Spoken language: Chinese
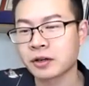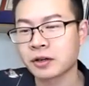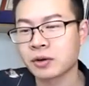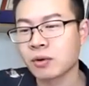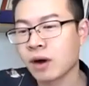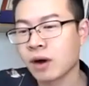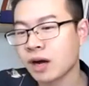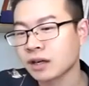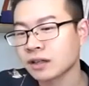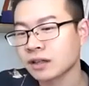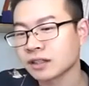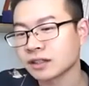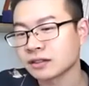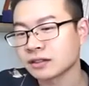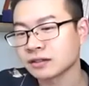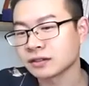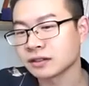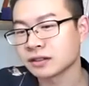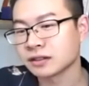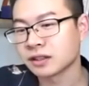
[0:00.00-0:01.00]
光
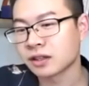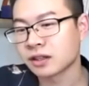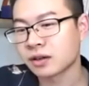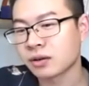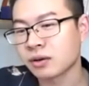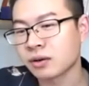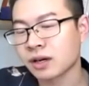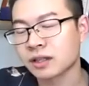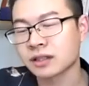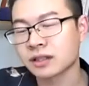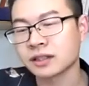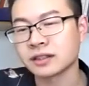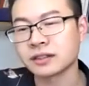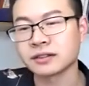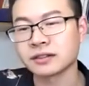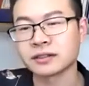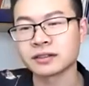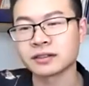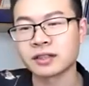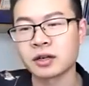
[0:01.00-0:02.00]
临，光
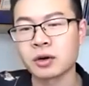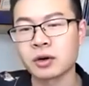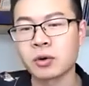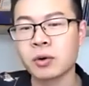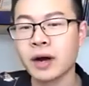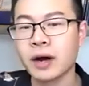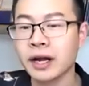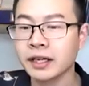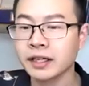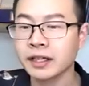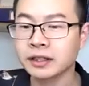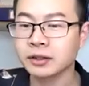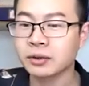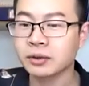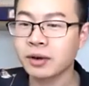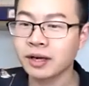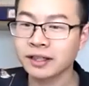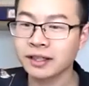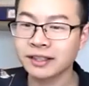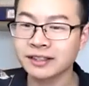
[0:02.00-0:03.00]
临，欢迎
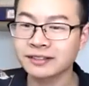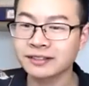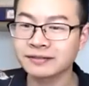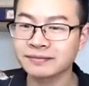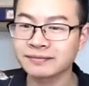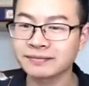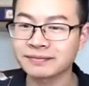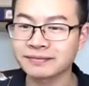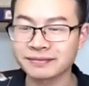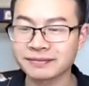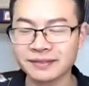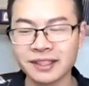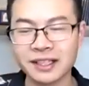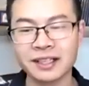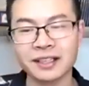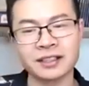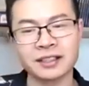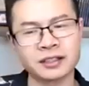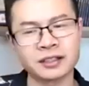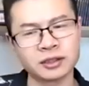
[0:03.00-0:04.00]
光临，
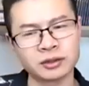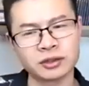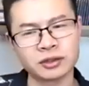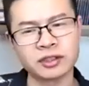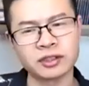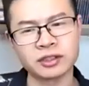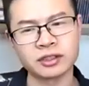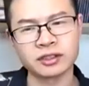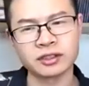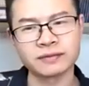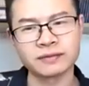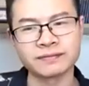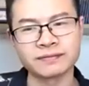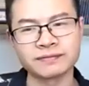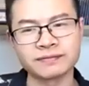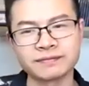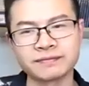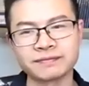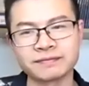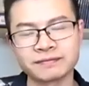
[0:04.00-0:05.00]
嗯，就是，
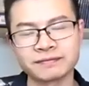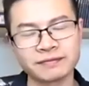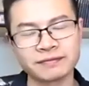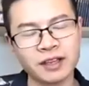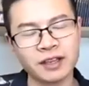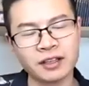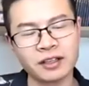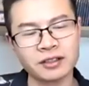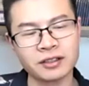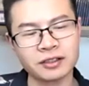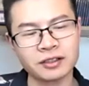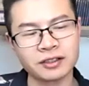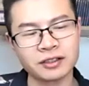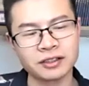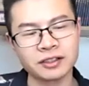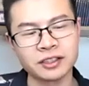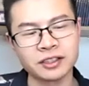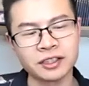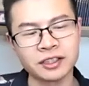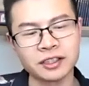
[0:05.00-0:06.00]

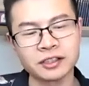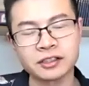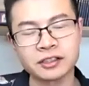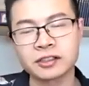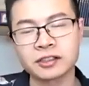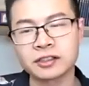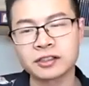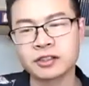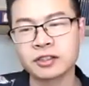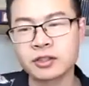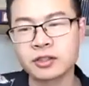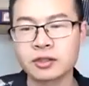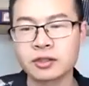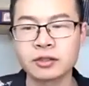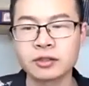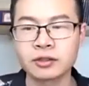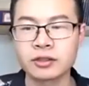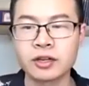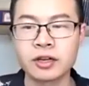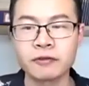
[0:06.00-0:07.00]
是一个
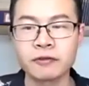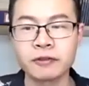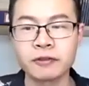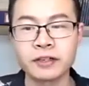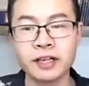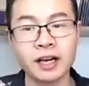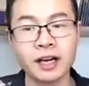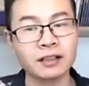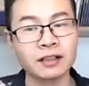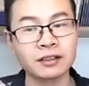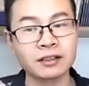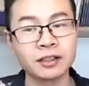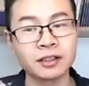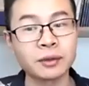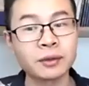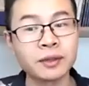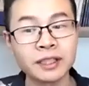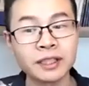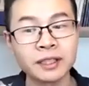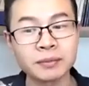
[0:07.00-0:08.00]
非常
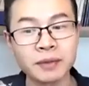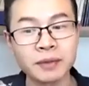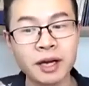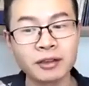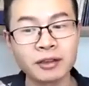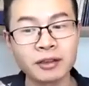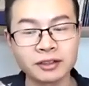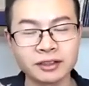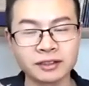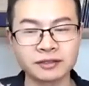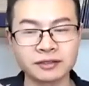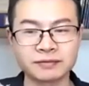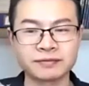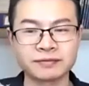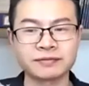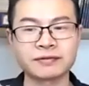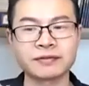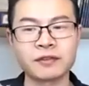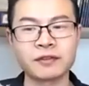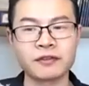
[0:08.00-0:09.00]
有礼貌的、
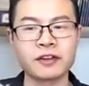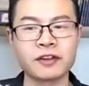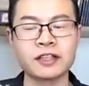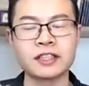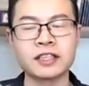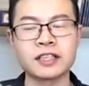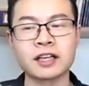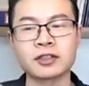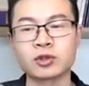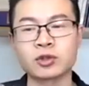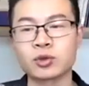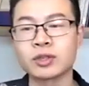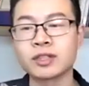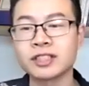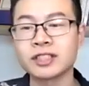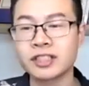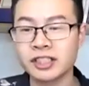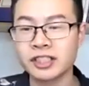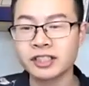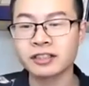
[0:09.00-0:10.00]
非常
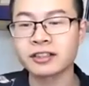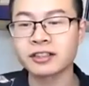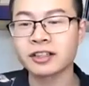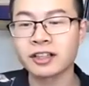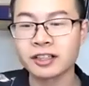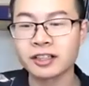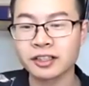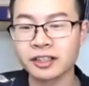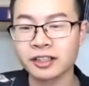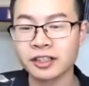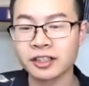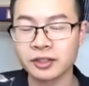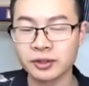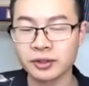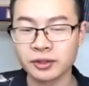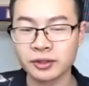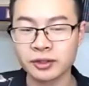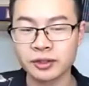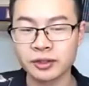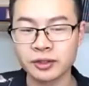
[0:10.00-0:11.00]
尊敬的一个
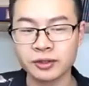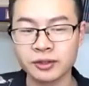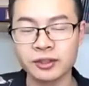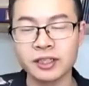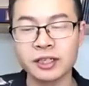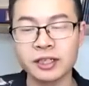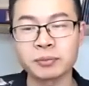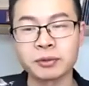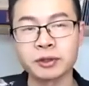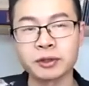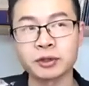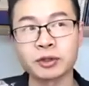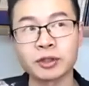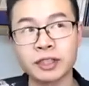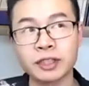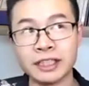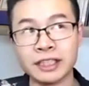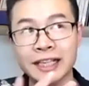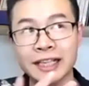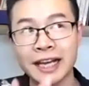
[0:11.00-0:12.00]
语言，比如说
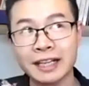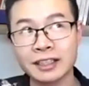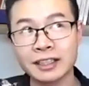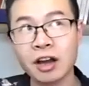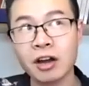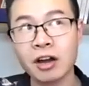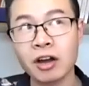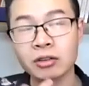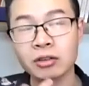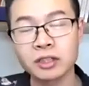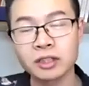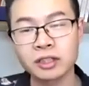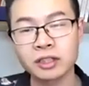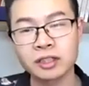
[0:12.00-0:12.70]
你来到。